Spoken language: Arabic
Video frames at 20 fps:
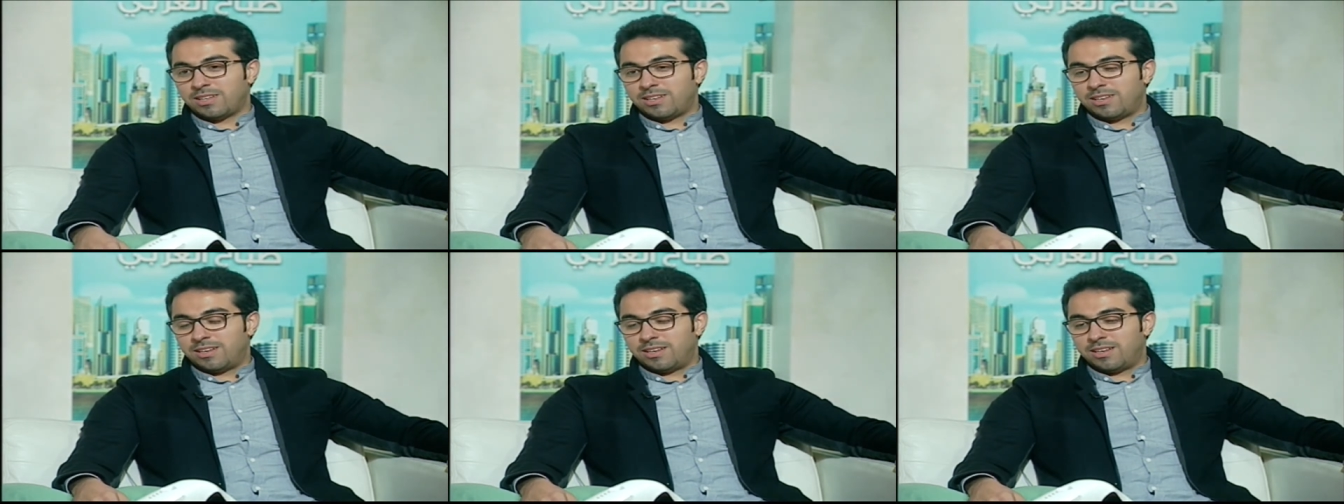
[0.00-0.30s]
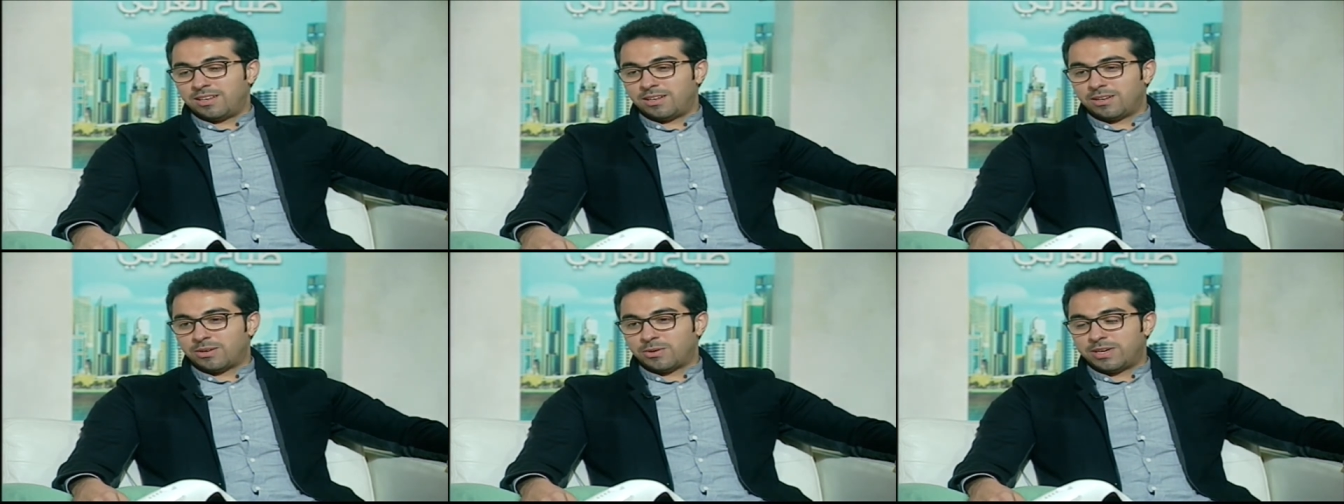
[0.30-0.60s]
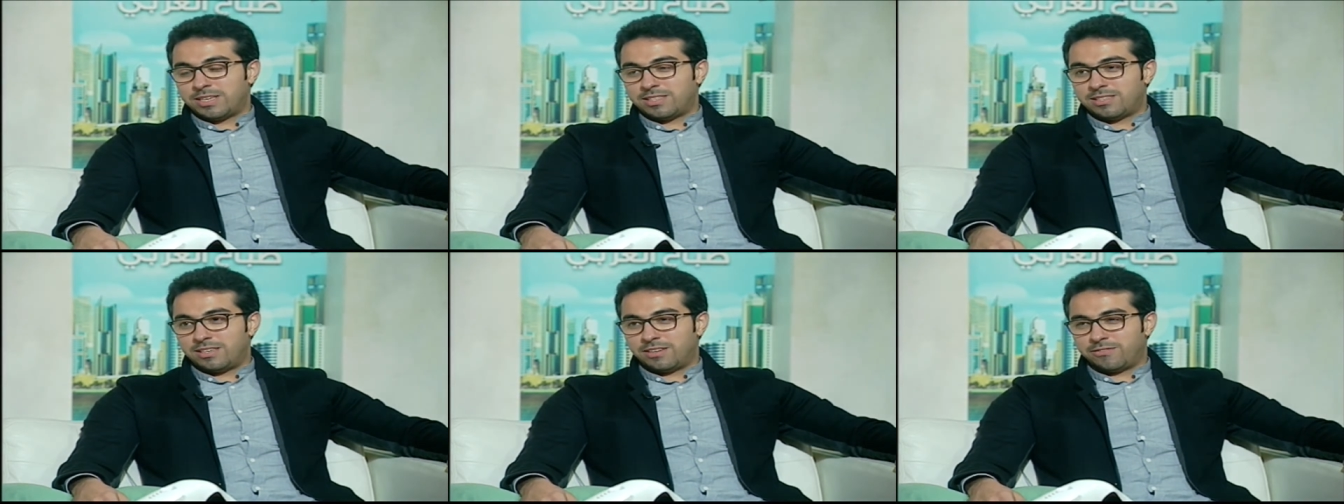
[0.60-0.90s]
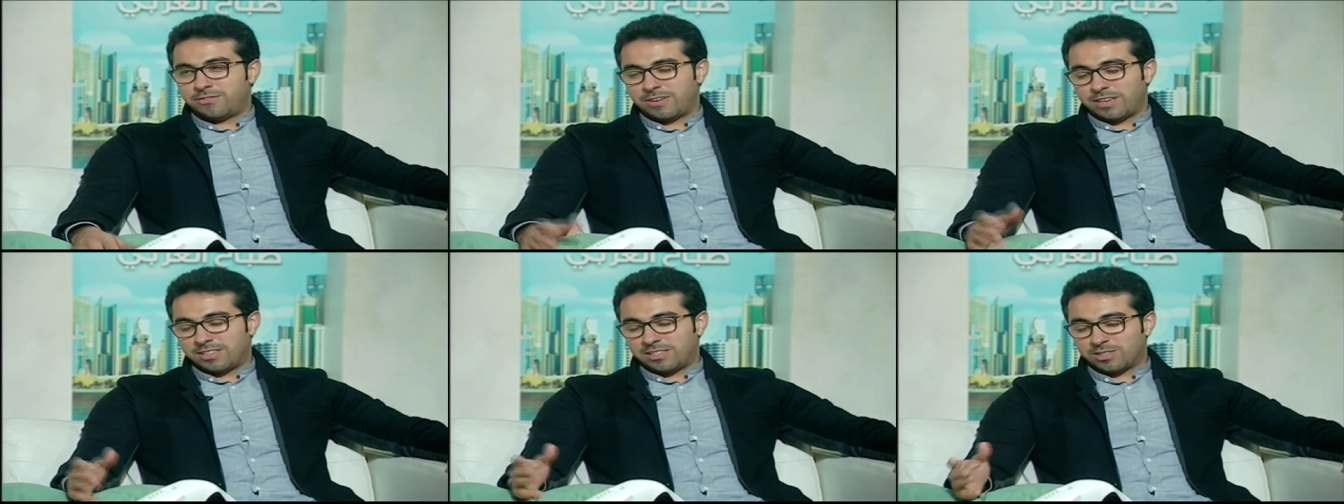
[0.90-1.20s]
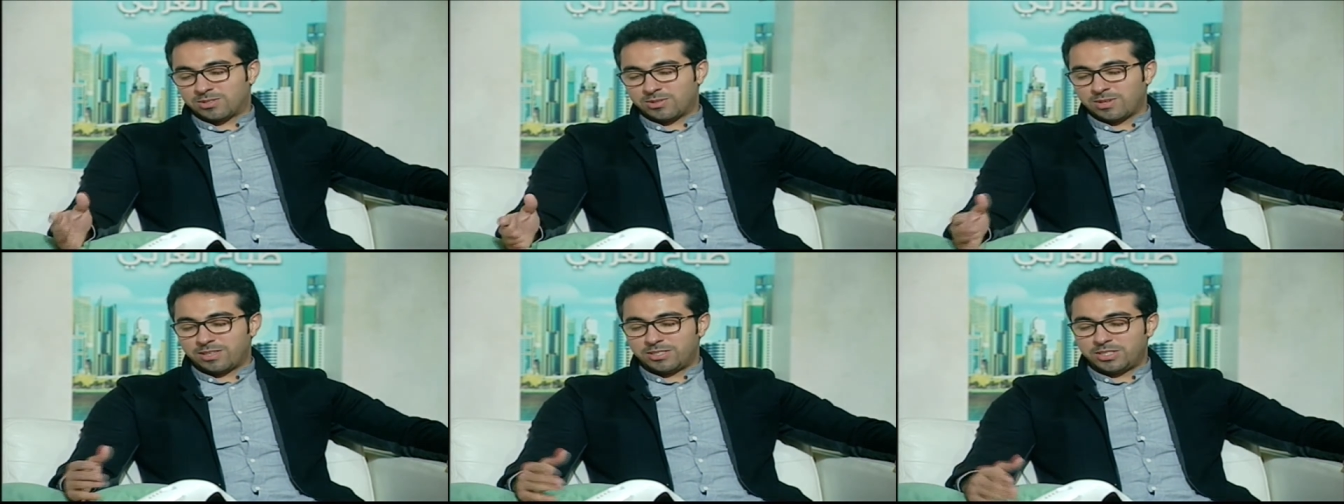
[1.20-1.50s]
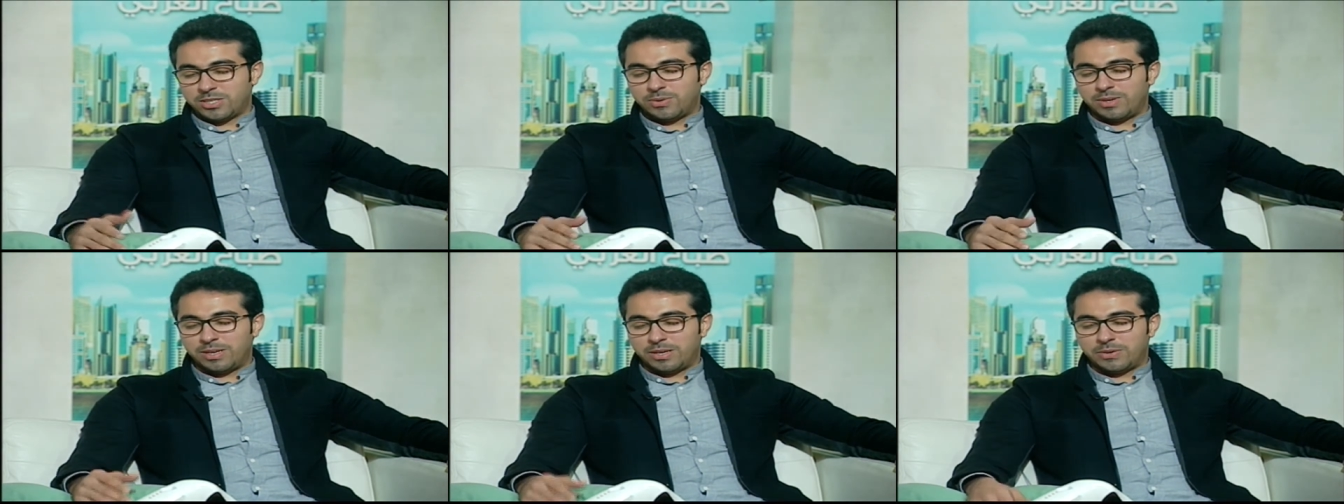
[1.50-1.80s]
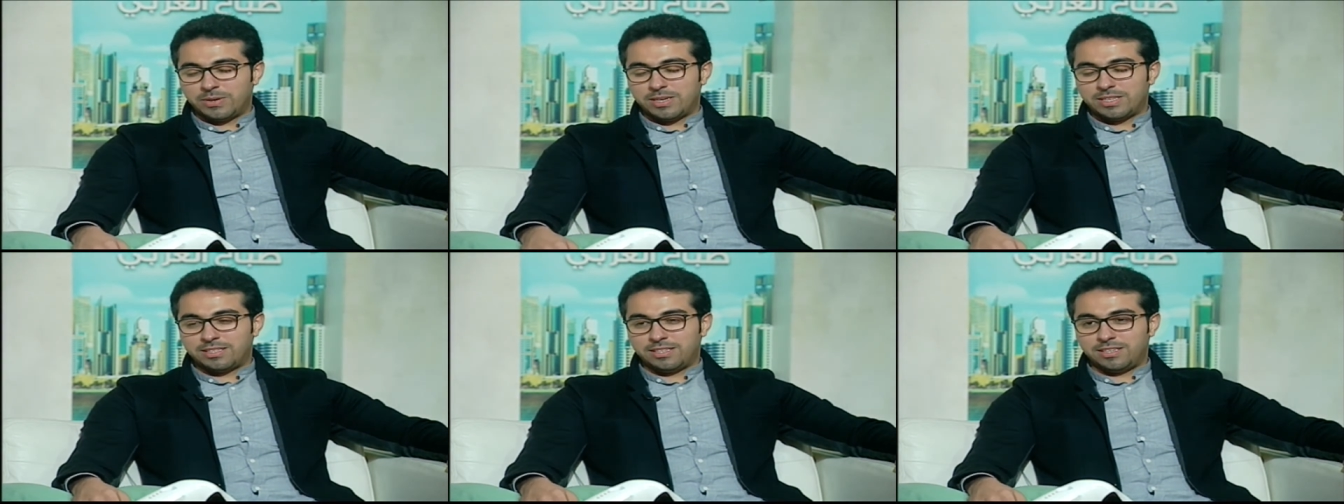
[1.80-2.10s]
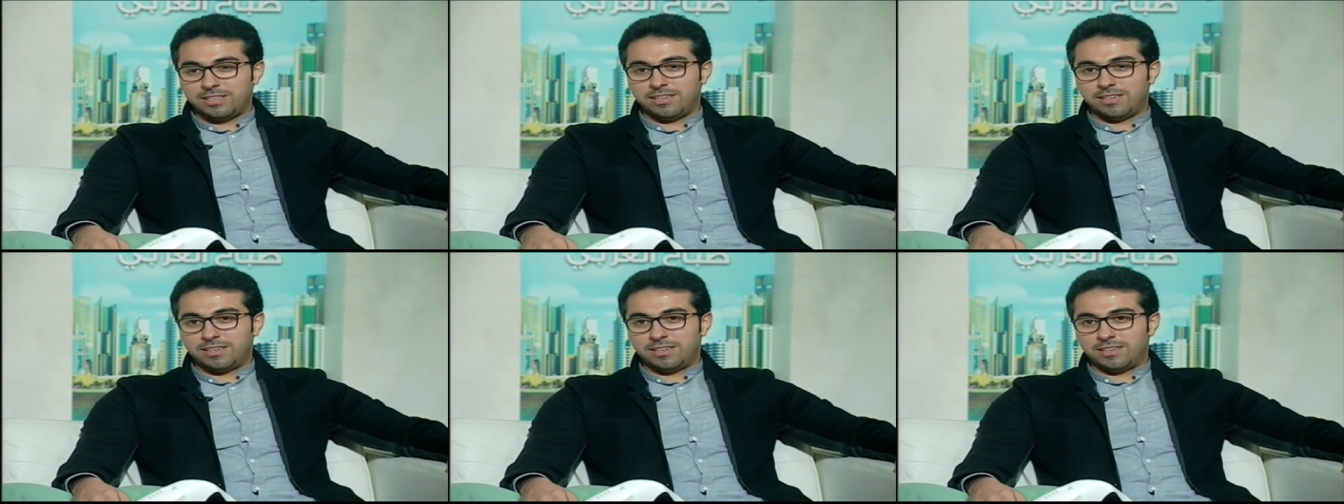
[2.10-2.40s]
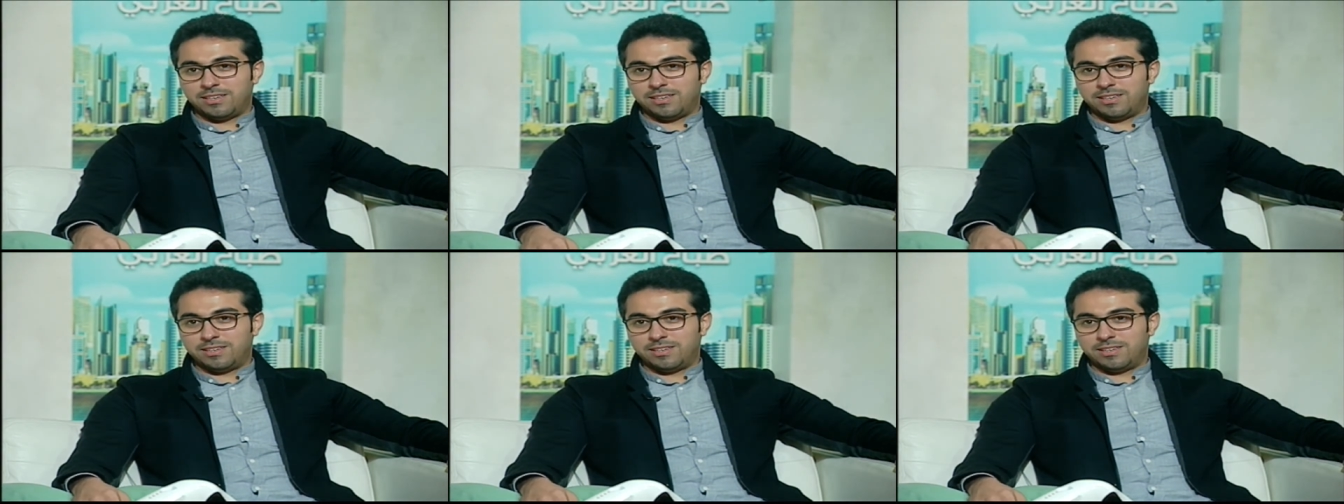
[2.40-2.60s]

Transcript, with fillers: الكويتي تصوير الجو الكويتي